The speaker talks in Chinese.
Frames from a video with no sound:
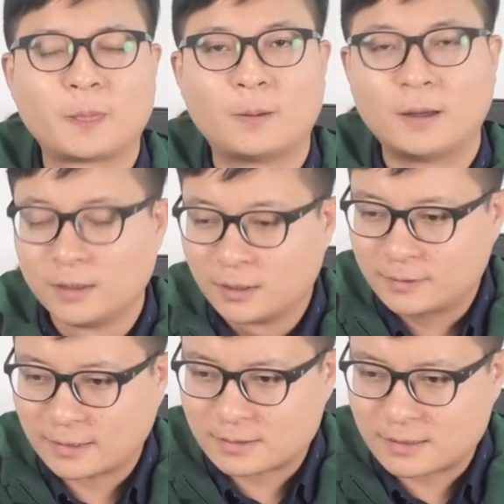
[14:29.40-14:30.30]
啊，
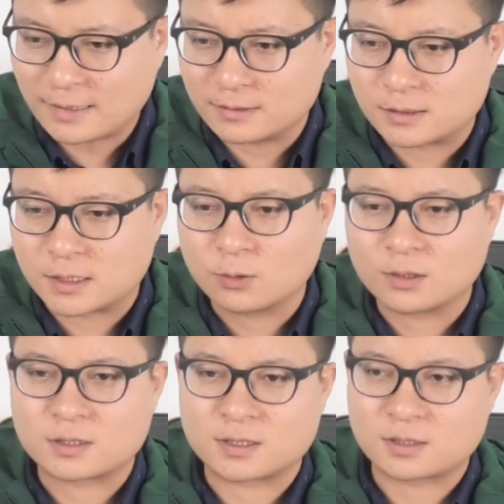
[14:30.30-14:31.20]
那这样的情
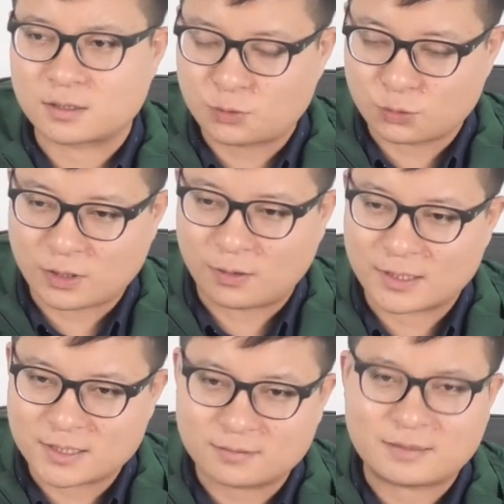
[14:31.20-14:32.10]
况是，就算
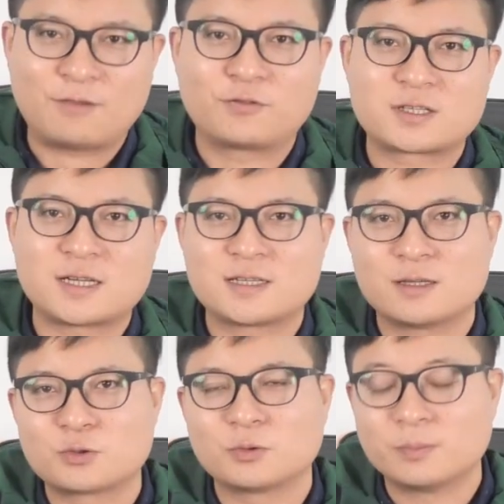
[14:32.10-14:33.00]
黄金大幅的上
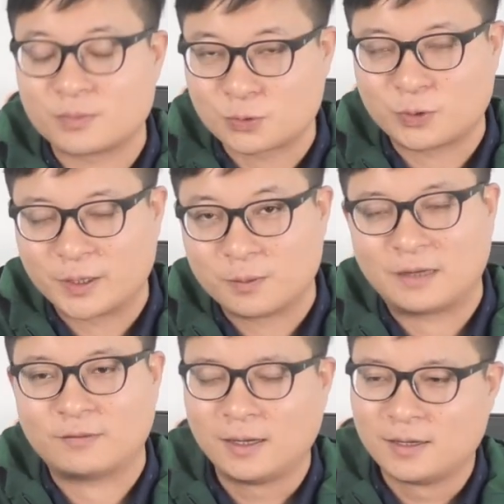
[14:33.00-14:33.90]
涨，中中国也有
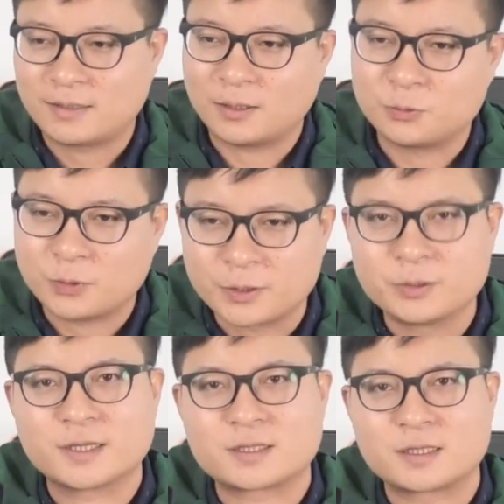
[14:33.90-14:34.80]
办法。那原
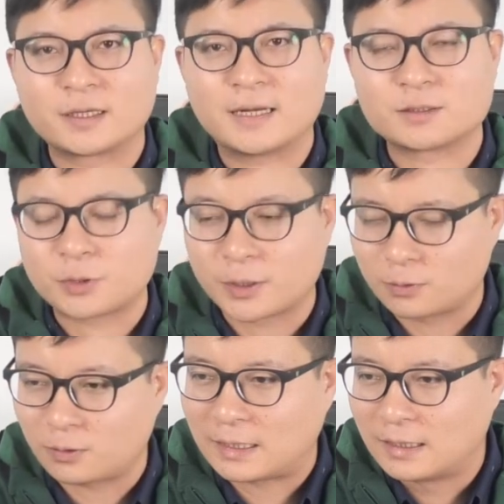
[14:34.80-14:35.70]
油也是这个样子，原
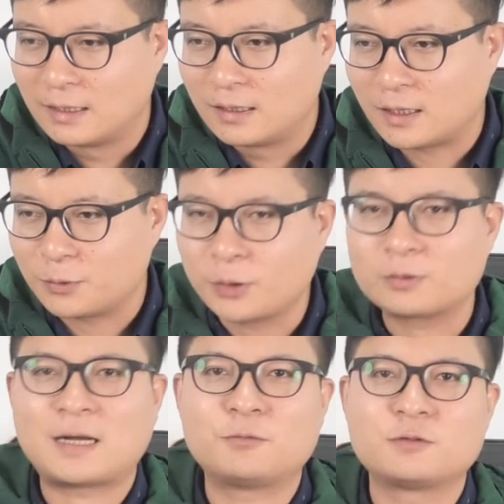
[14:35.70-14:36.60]
油的话，啊，原
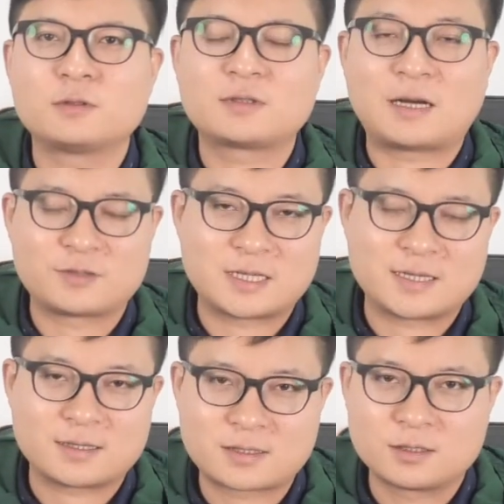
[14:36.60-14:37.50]
油大幅大幅上
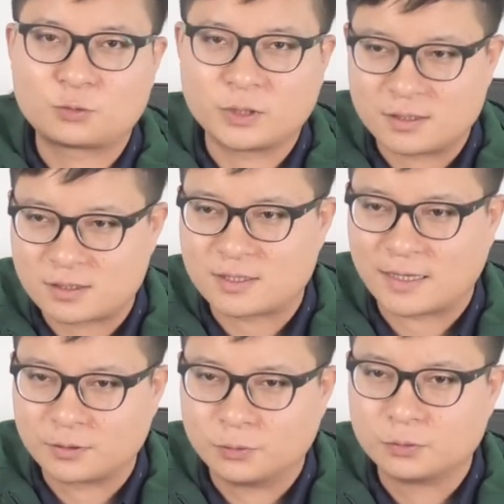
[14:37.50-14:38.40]
涨是对市
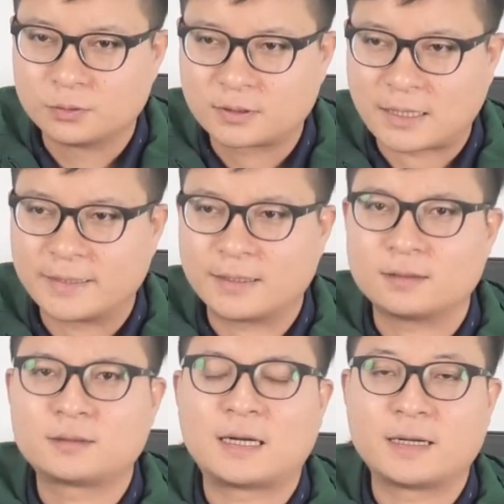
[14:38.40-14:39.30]
场有大量
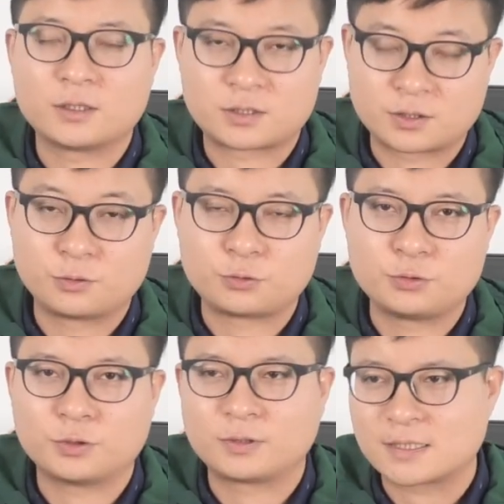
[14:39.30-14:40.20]
的大量的石油
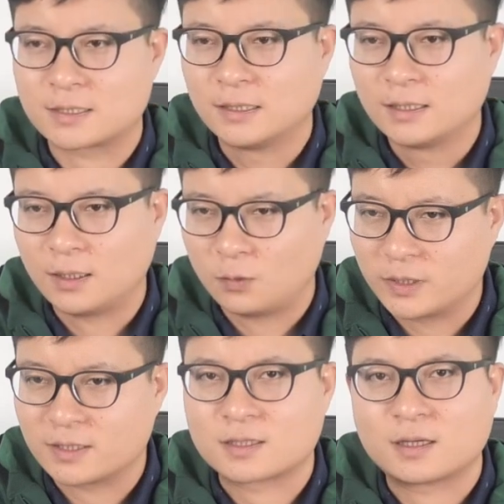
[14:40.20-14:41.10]
需求，但是啊，我
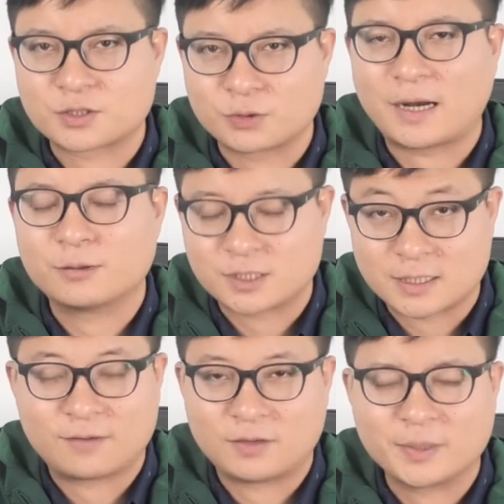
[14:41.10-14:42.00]
们也知道石油还有其
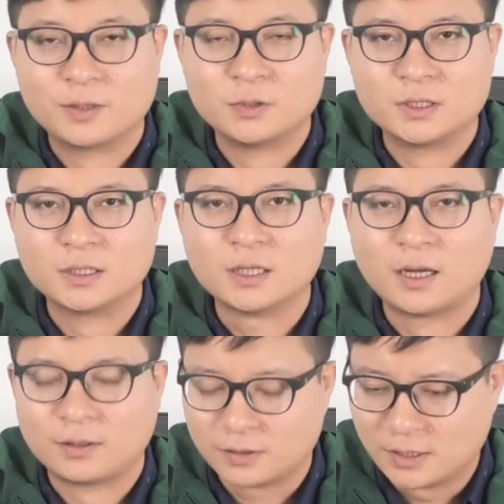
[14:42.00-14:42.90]
他方面的问题
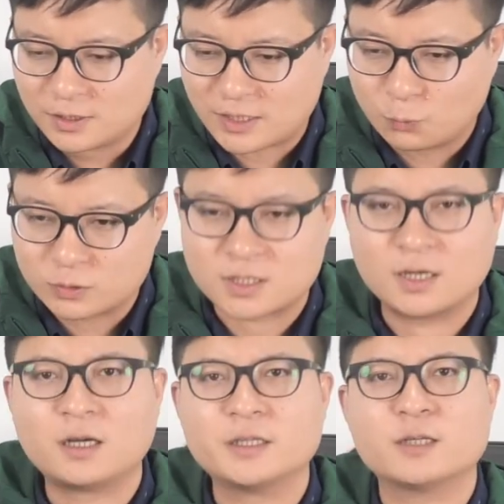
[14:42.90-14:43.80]
啊，相互制
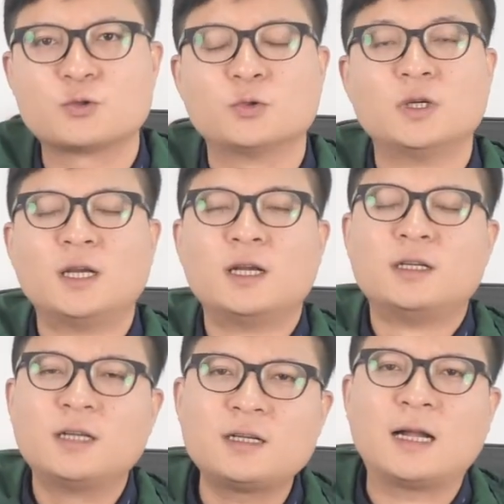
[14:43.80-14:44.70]
衡很严重，
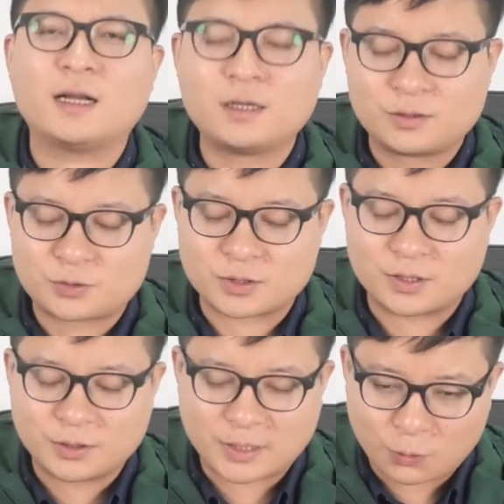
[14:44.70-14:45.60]
仍然就
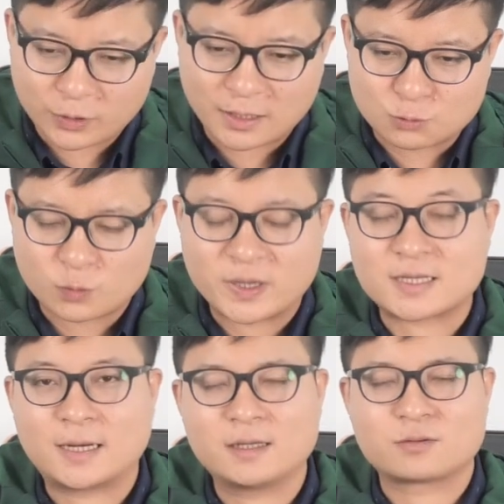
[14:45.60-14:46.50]
是要回到桌面
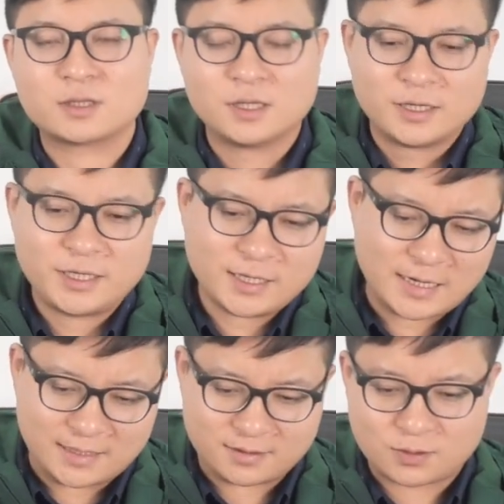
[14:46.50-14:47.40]
上来，就是一
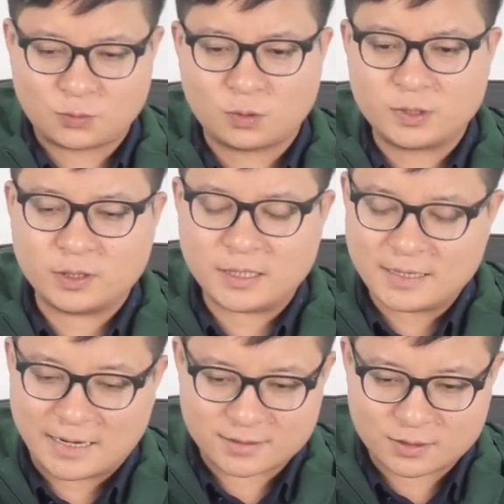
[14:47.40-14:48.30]
揽子货币、
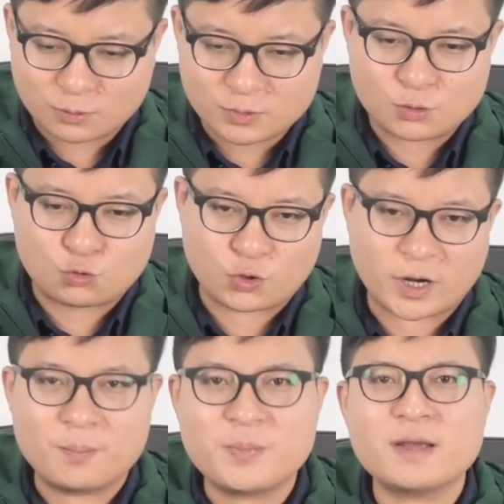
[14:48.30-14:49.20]
一揽子东西
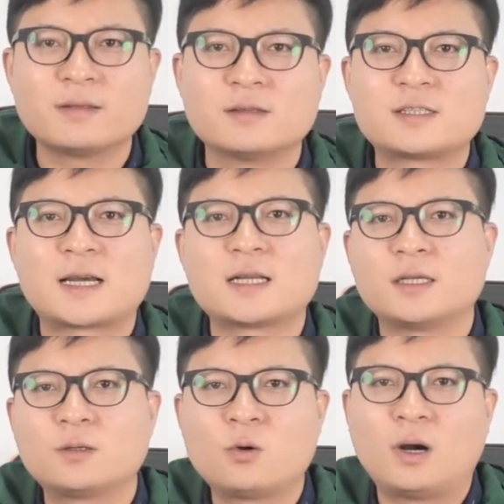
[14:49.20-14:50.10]
全面的加在
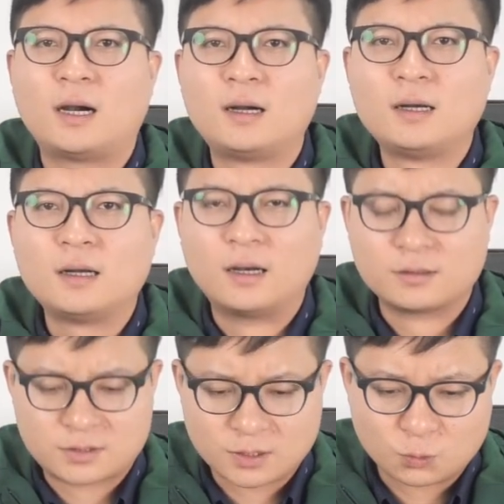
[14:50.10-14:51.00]
一块儿啊，
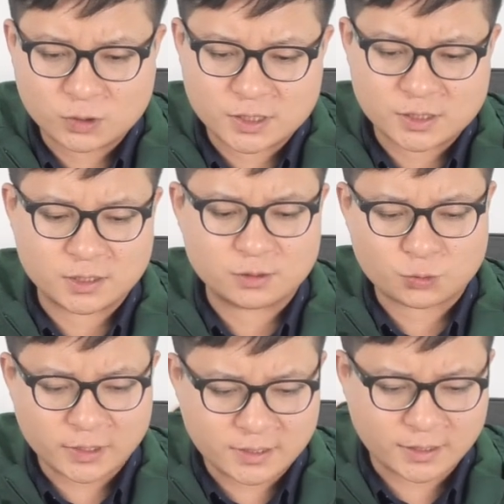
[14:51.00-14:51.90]
争夺信心。
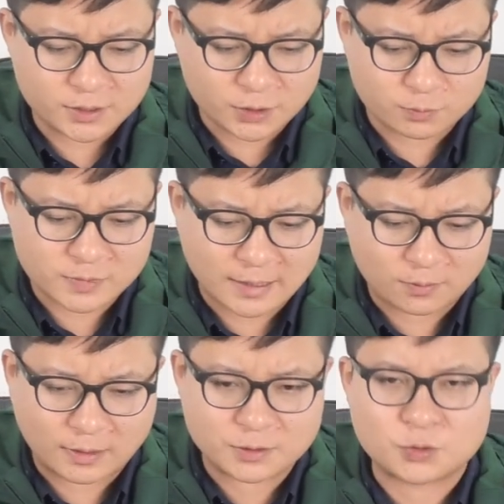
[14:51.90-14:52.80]
所以这个金融战
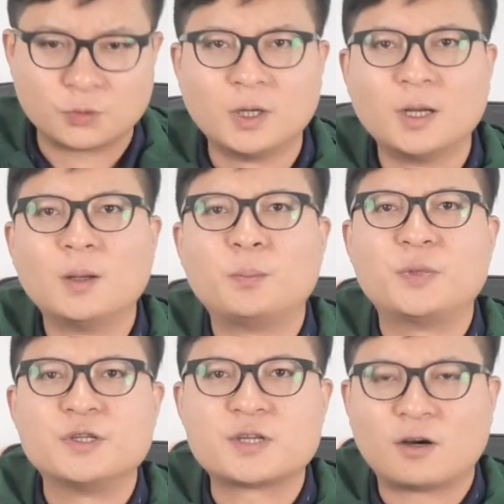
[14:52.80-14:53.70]
的话就
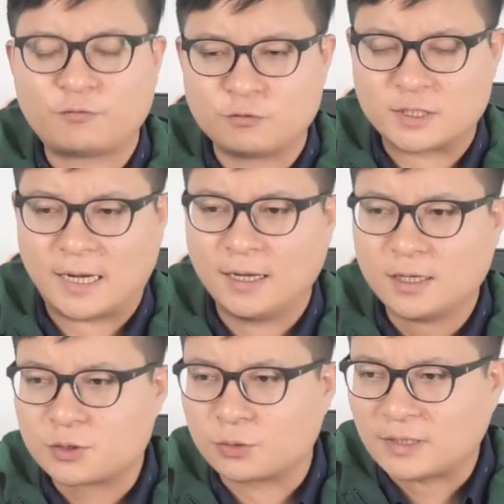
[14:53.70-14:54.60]
比较复杂，
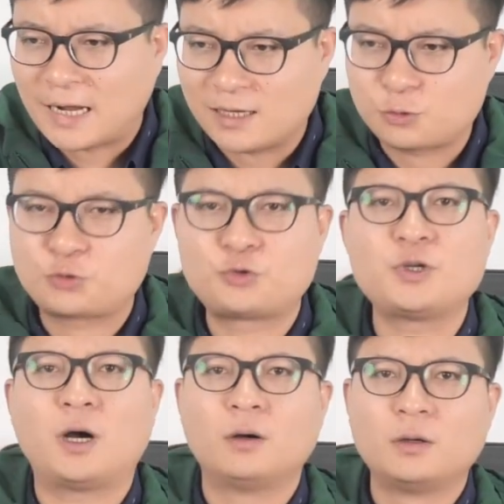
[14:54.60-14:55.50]
就它
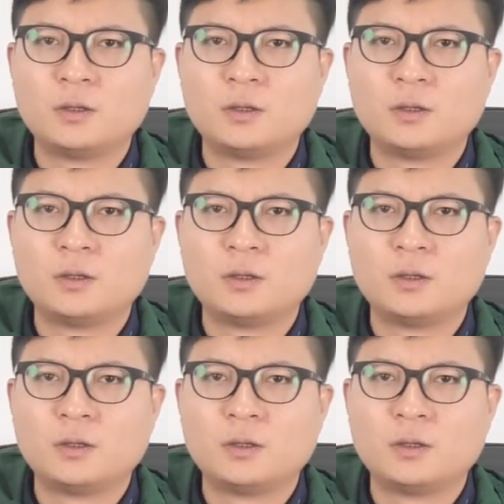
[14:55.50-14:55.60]
需要